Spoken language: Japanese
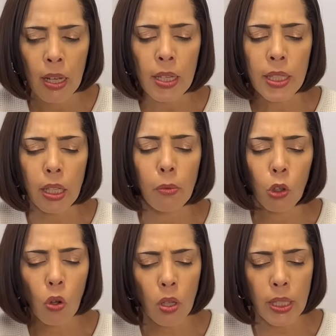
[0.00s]
しかも
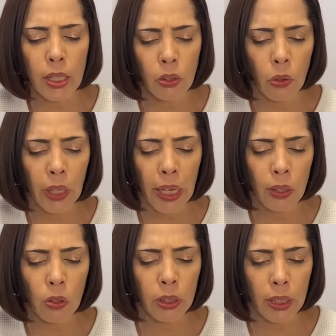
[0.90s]
個人の言
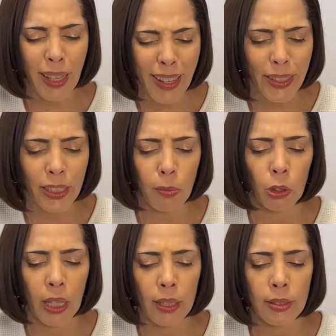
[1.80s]
論に対しても
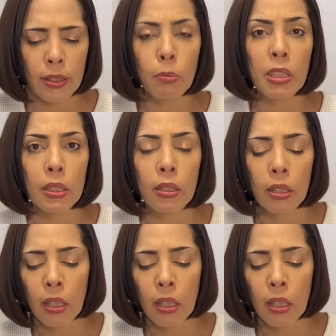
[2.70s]
弾圧します。